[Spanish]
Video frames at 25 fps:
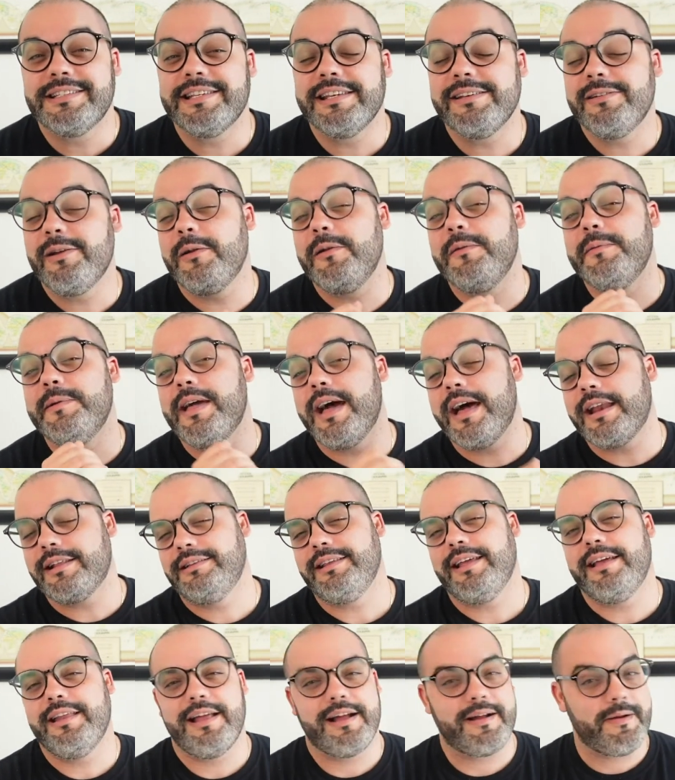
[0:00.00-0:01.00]
sin
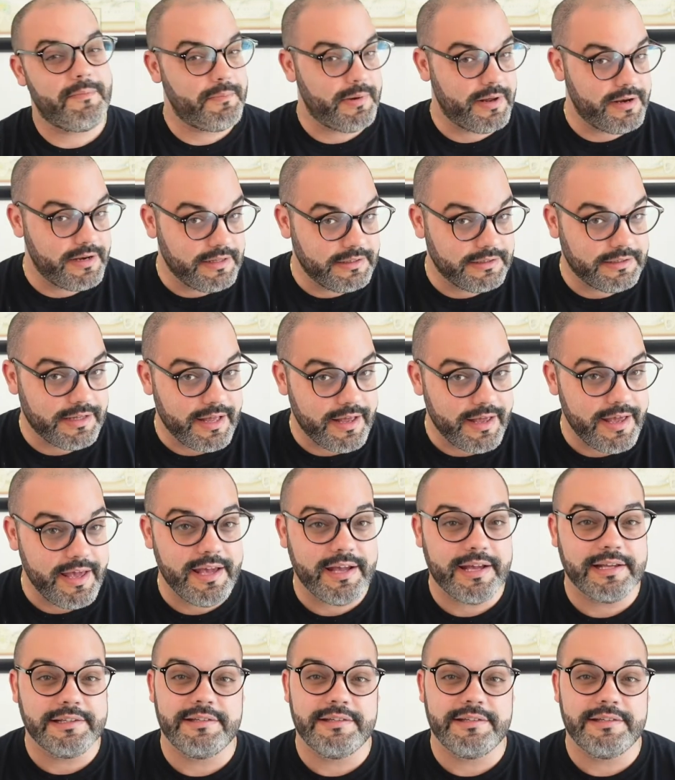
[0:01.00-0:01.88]
olvidarte de la campanita, ¿eh?